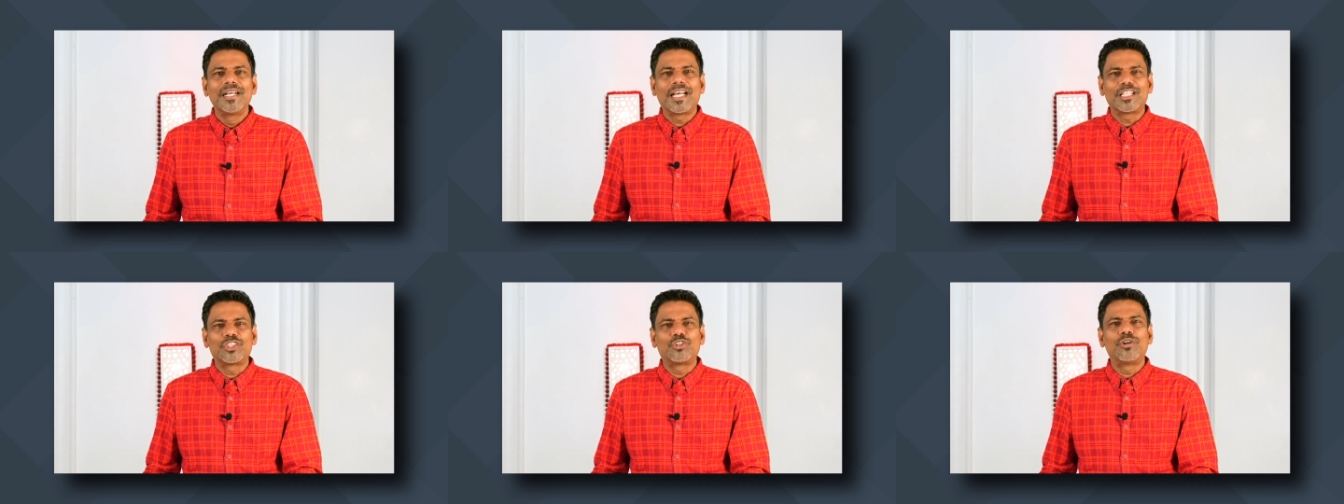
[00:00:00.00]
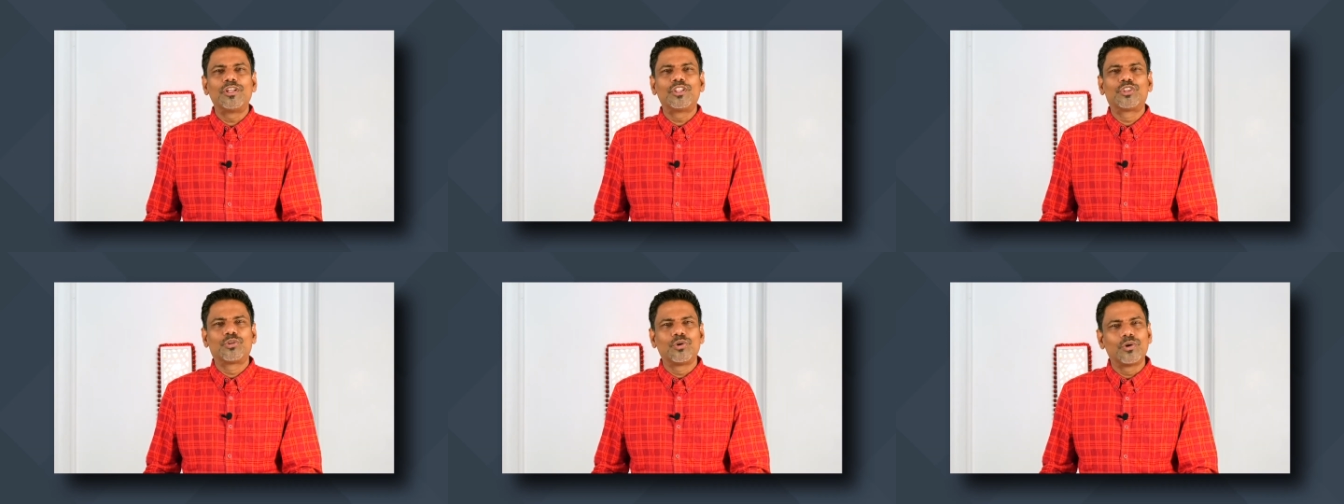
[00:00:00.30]

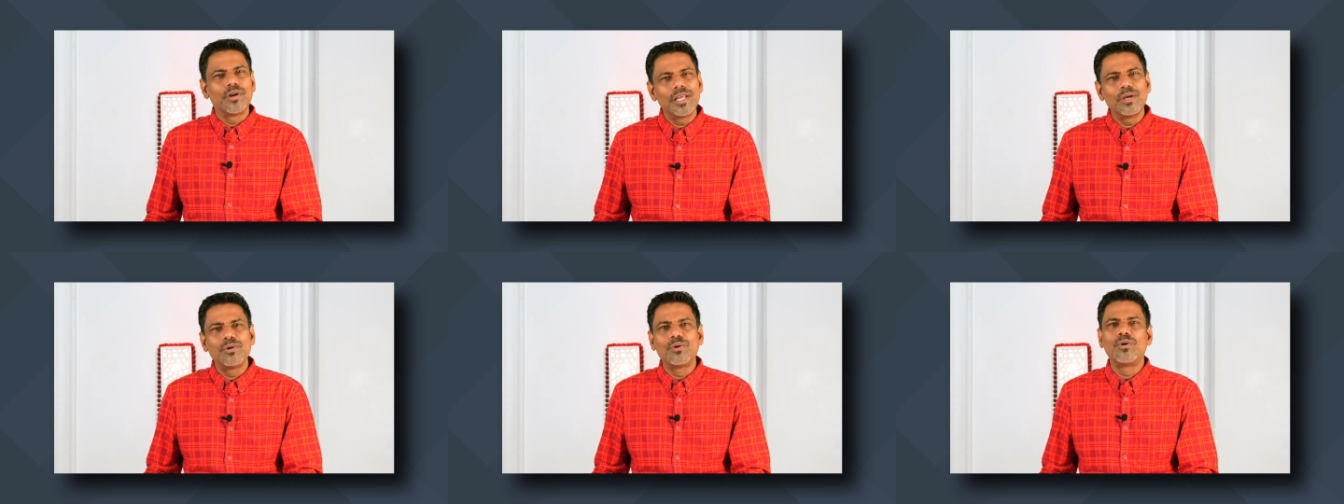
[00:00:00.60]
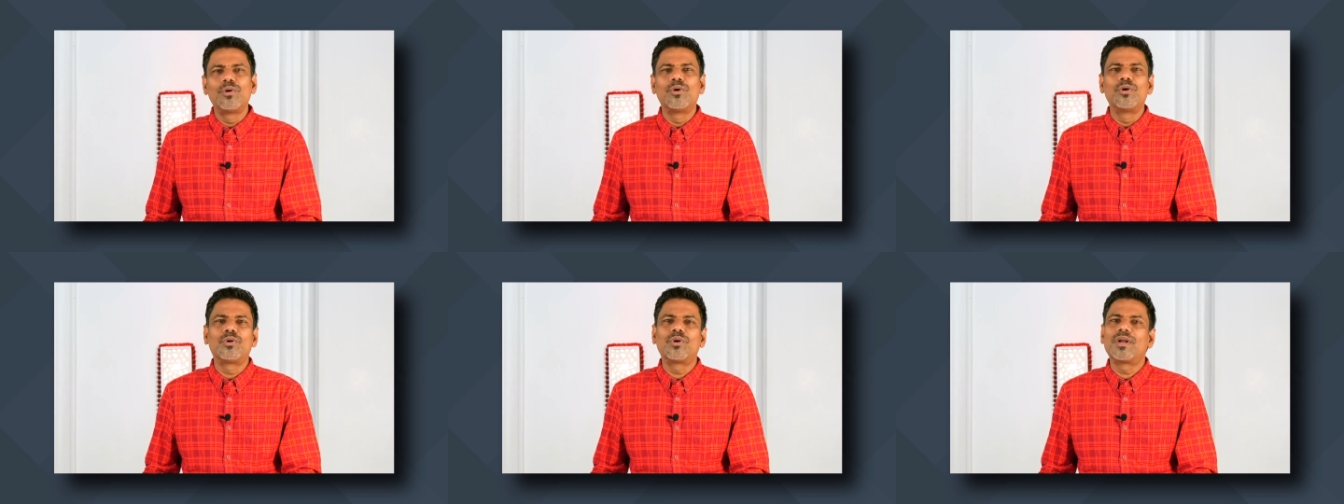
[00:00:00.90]
கத்துடைய துணை
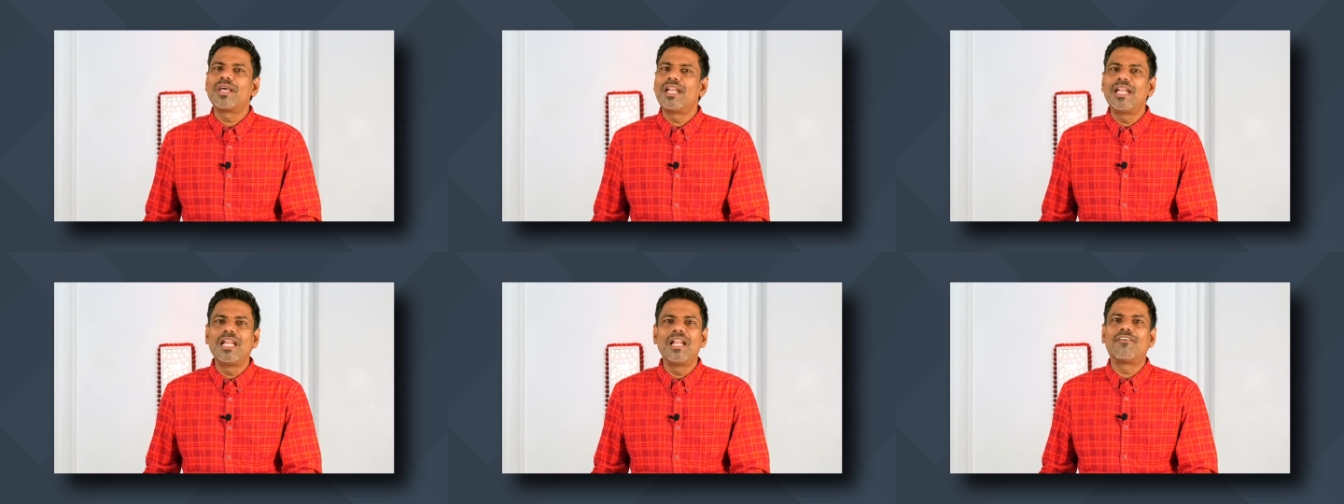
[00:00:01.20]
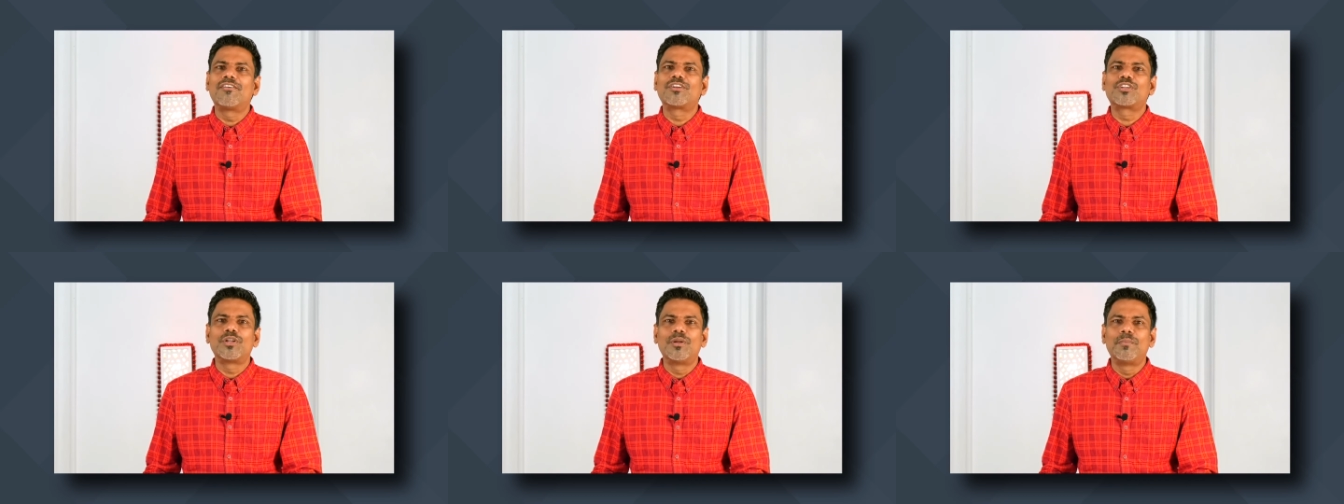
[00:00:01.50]
உங்களோடு கூட
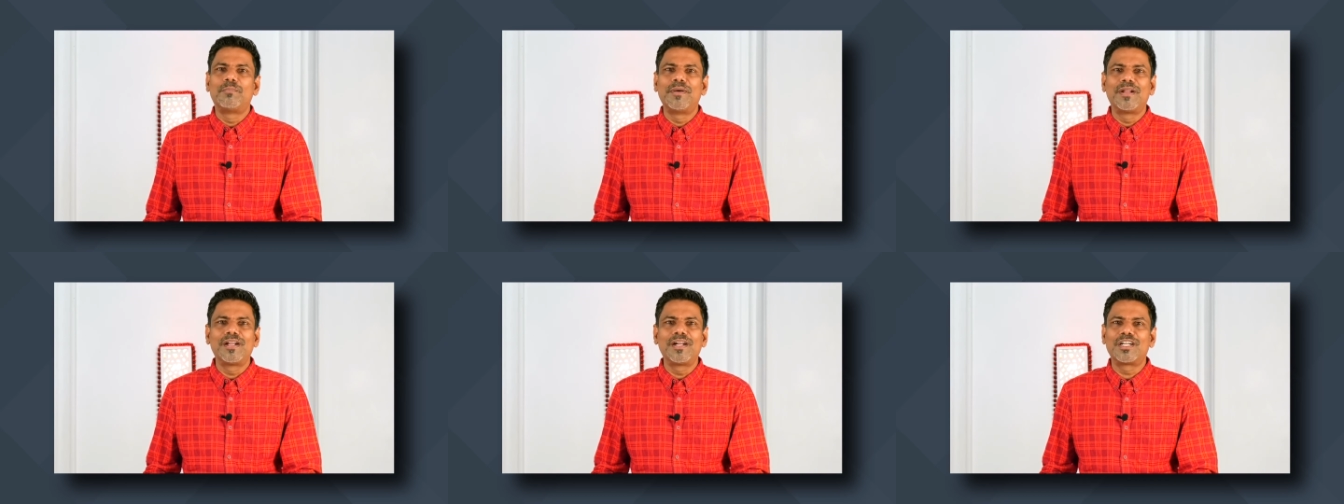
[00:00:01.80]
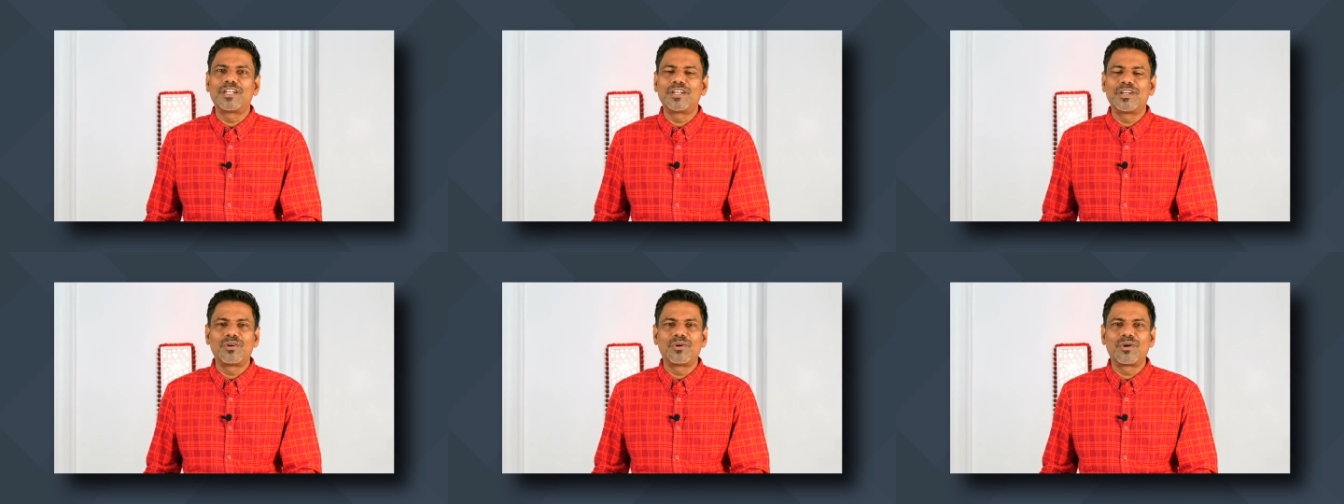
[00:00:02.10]
எல்லாவற்றிலும்
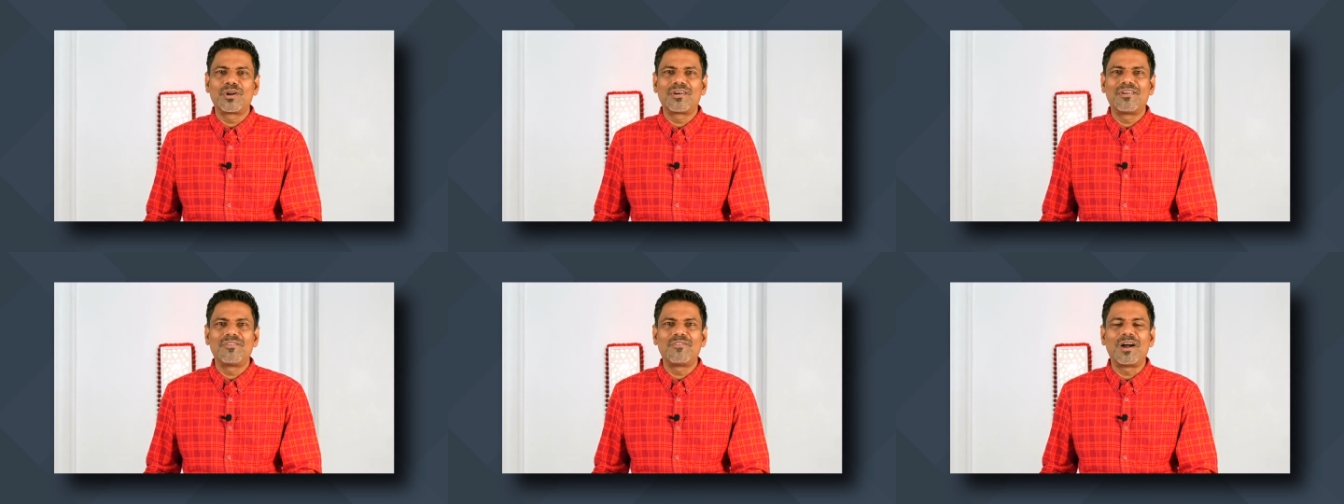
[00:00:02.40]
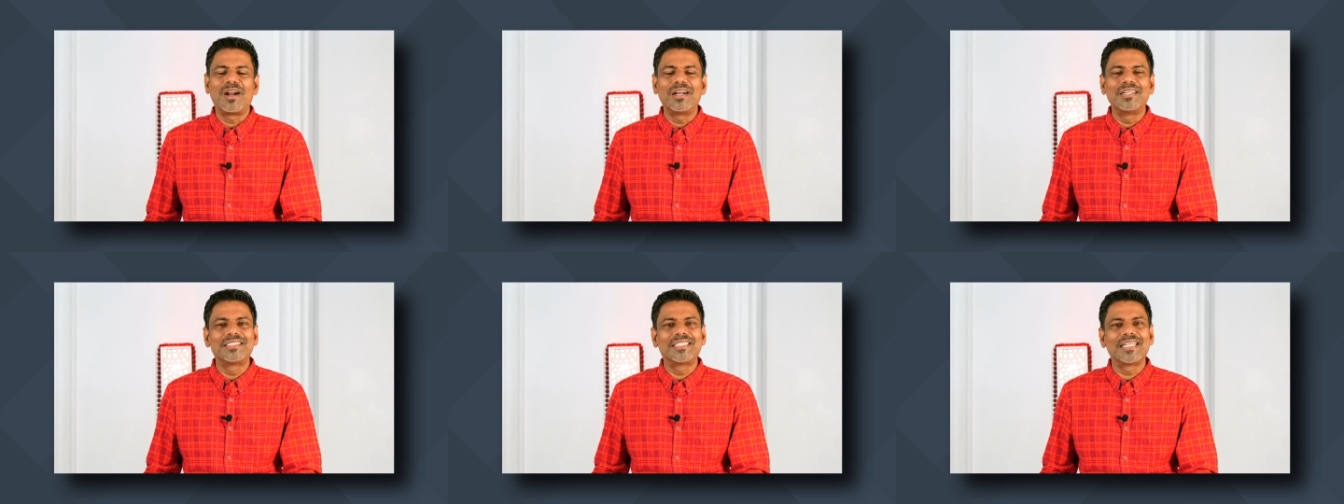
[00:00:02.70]
பெருகட்டும் நான்
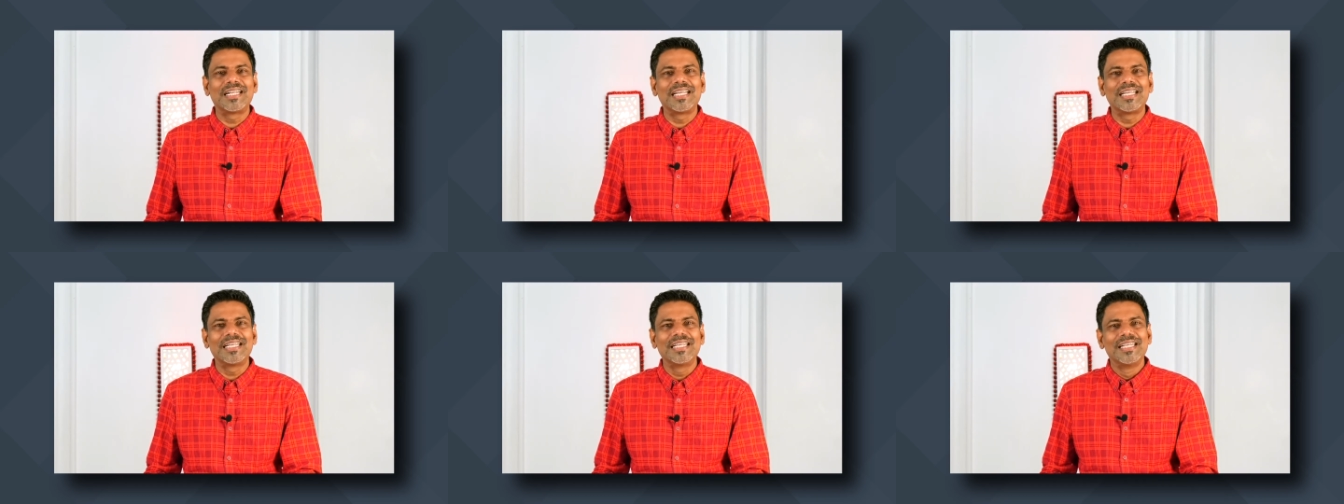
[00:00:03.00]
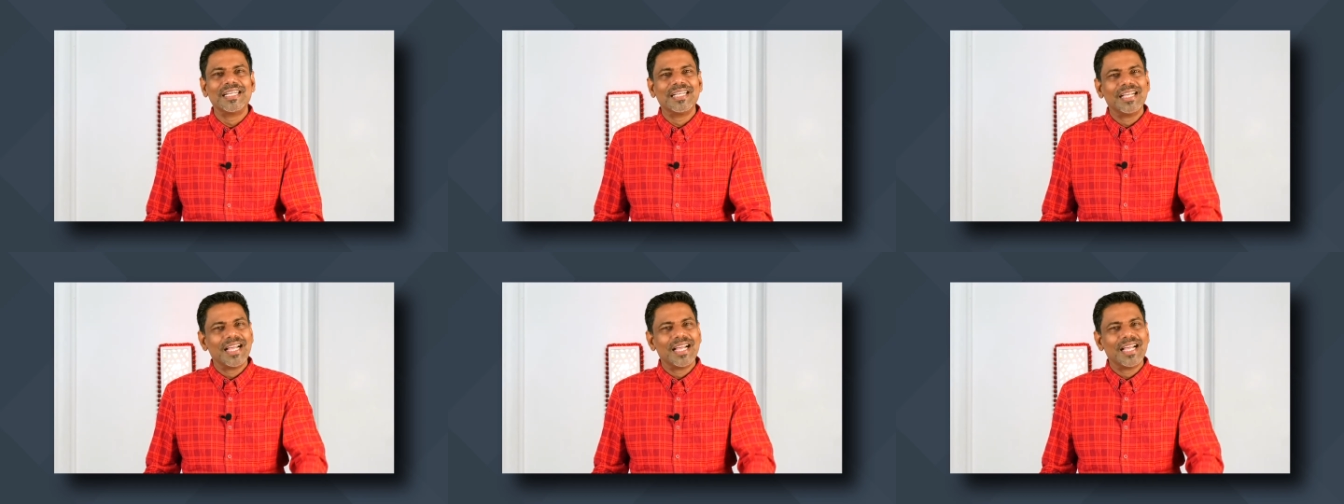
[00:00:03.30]
வாழ்த்துறேன்